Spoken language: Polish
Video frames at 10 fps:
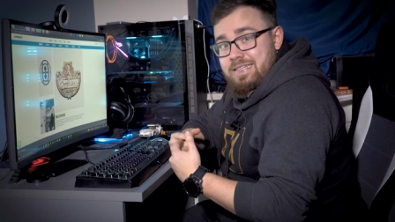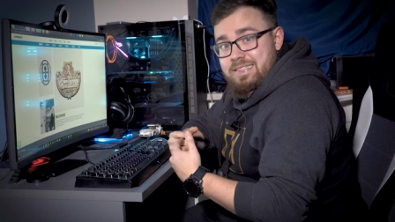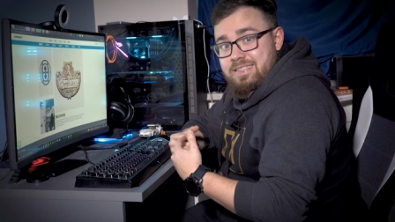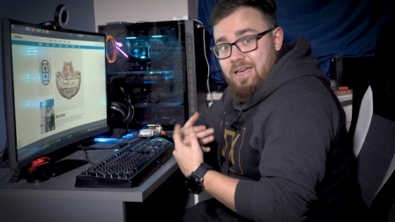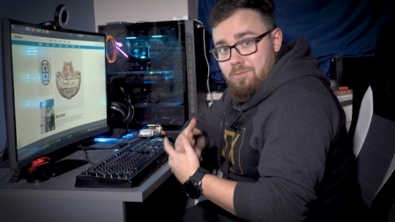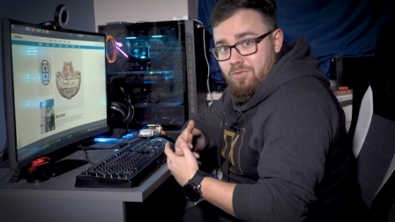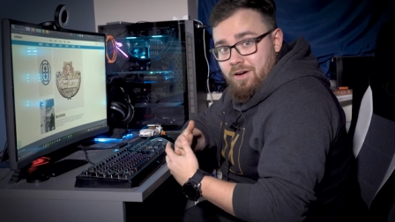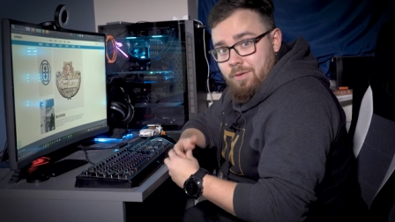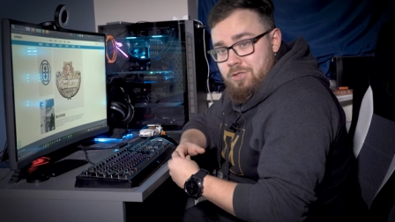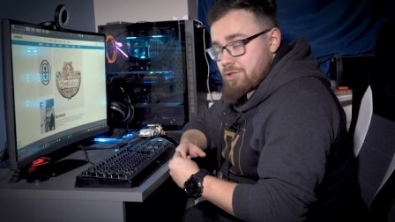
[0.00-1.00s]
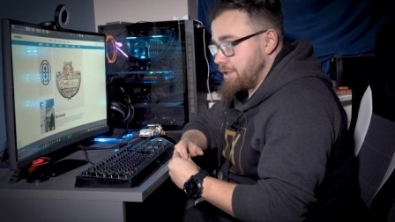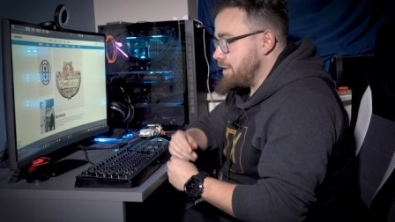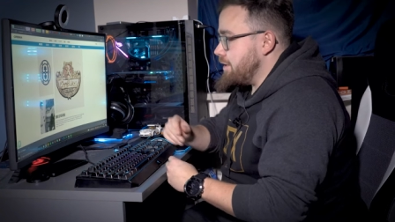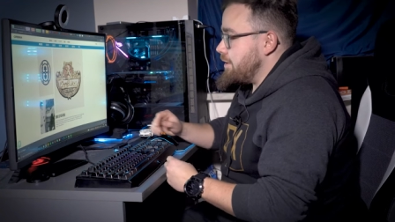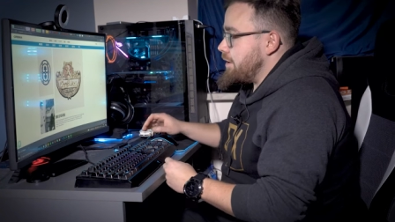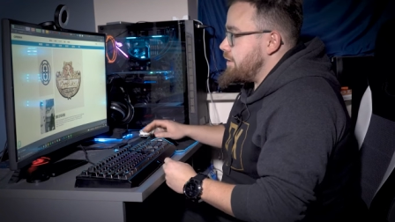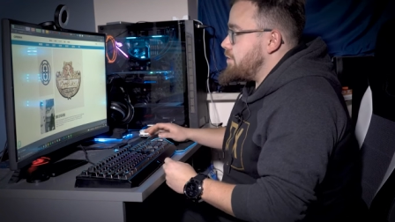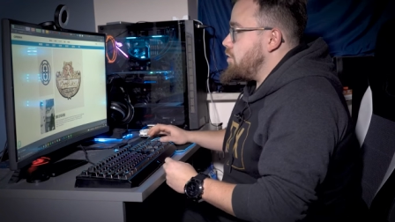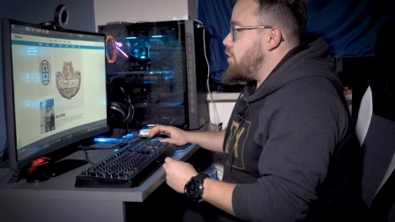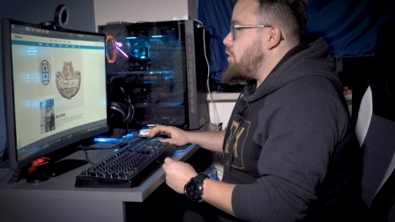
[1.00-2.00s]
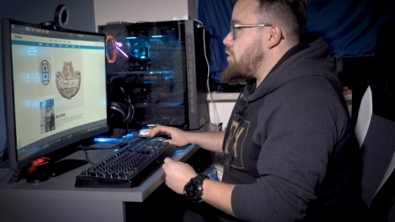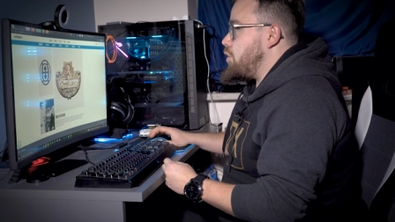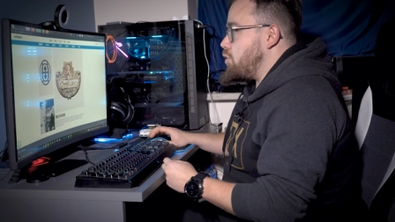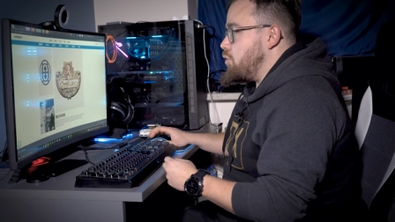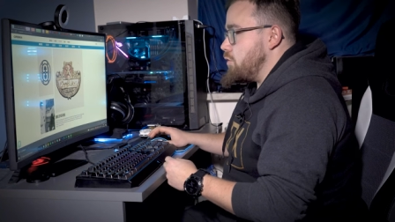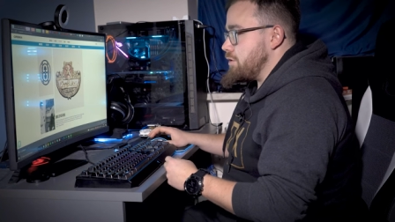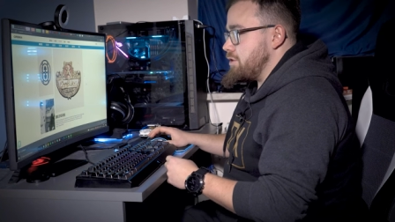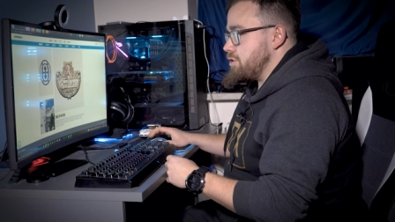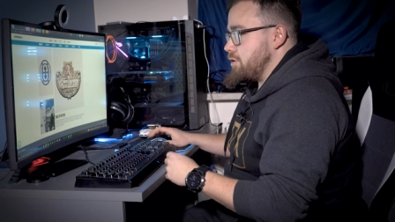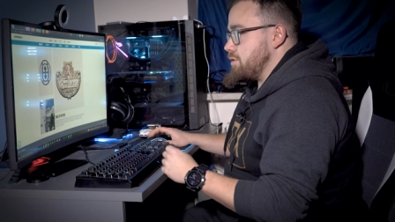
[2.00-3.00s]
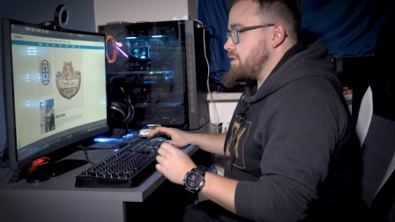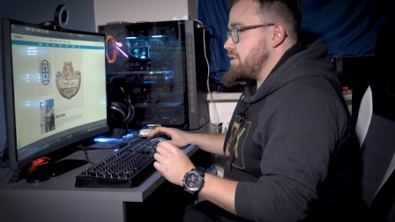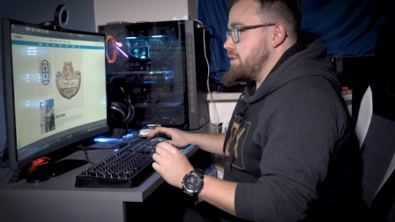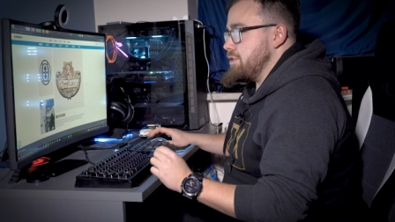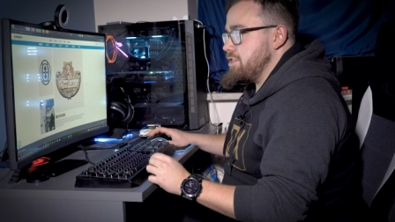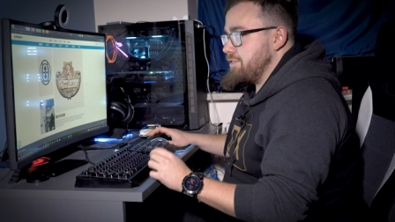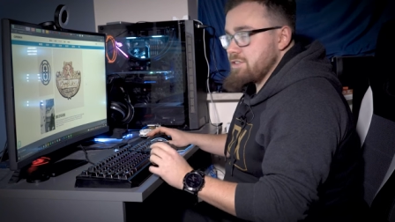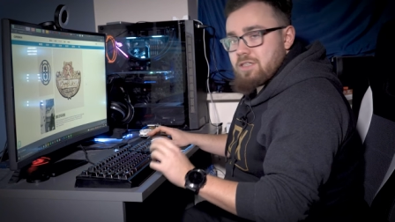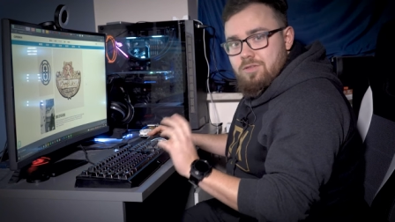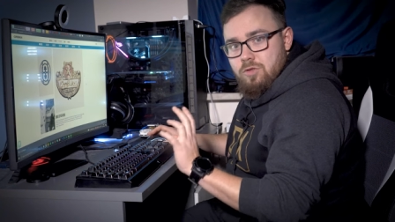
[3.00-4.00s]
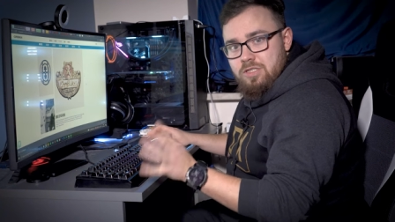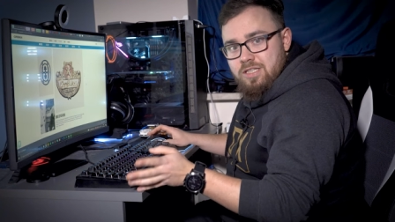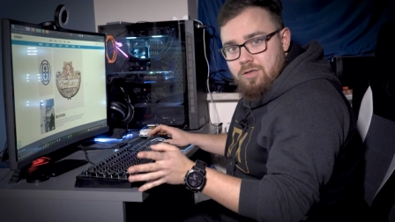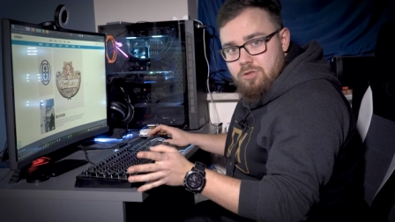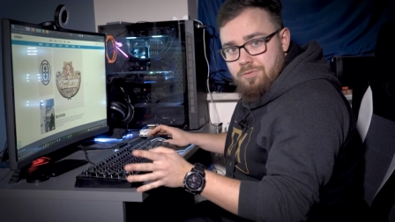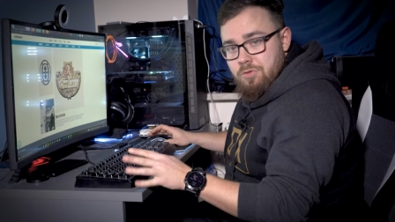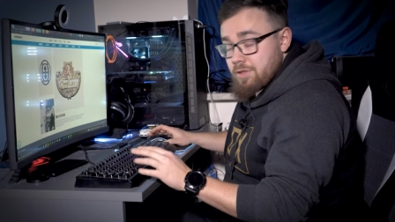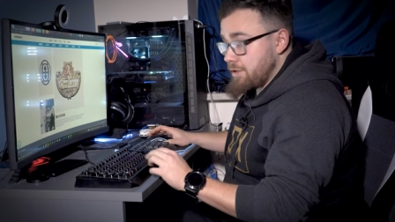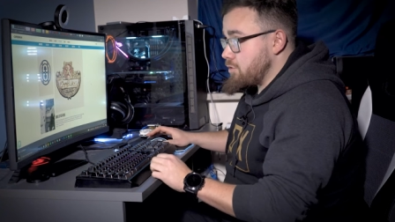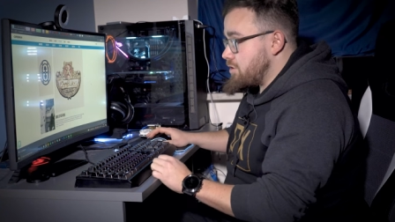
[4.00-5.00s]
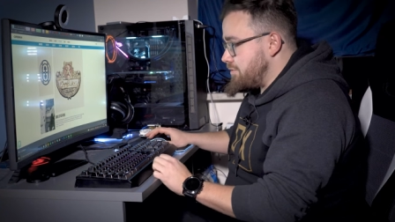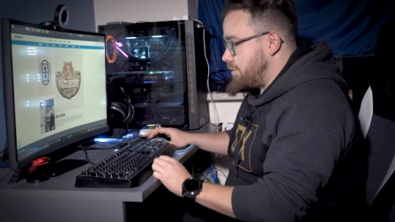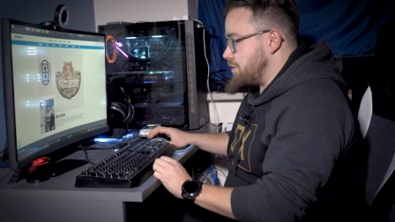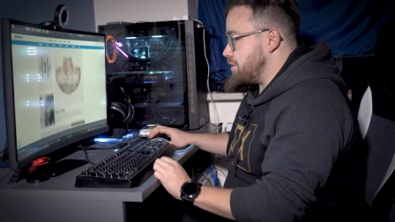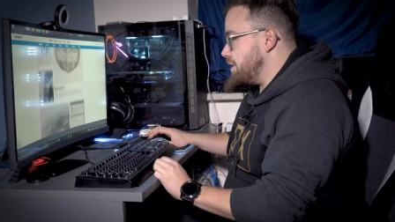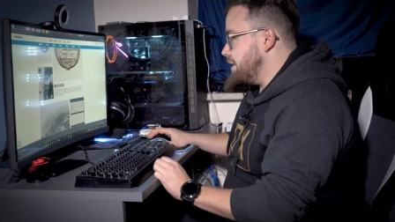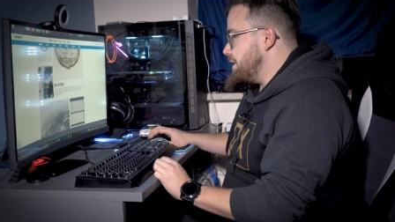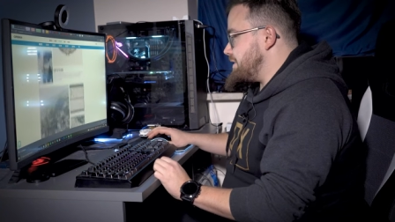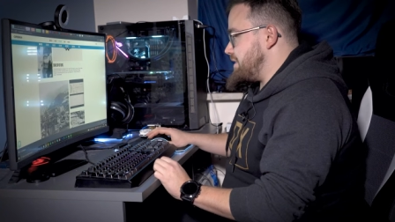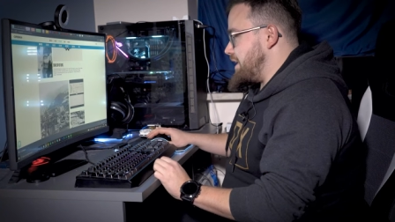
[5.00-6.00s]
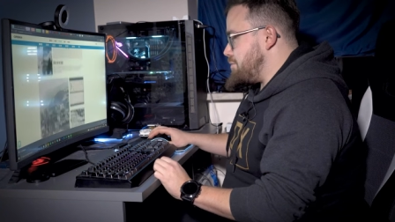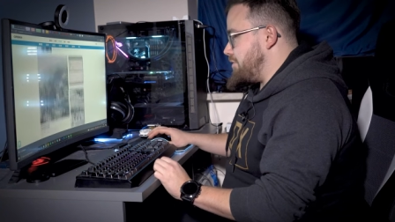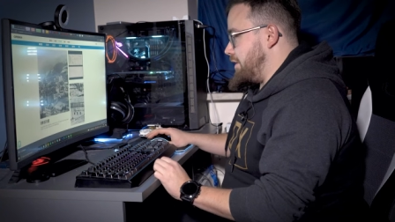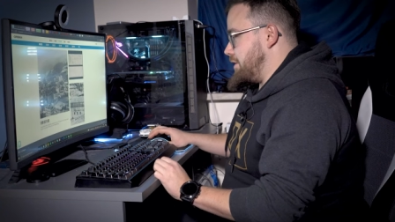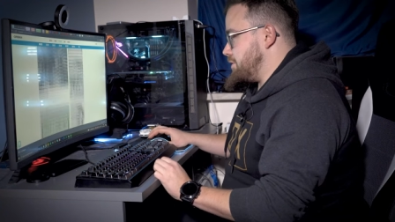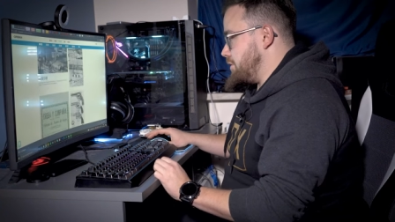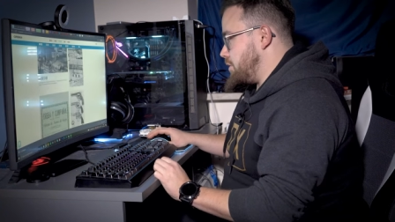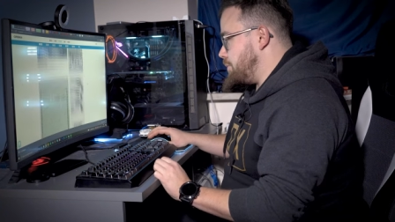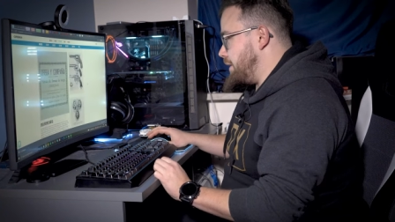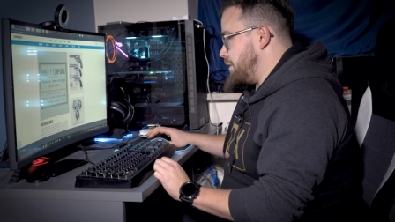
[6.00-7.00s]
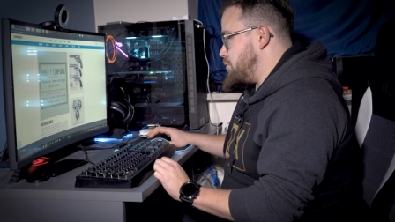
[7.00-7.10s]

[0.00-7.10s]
zajmowała się E, do roku 1929 tym właśnie zajmowała się Orbea.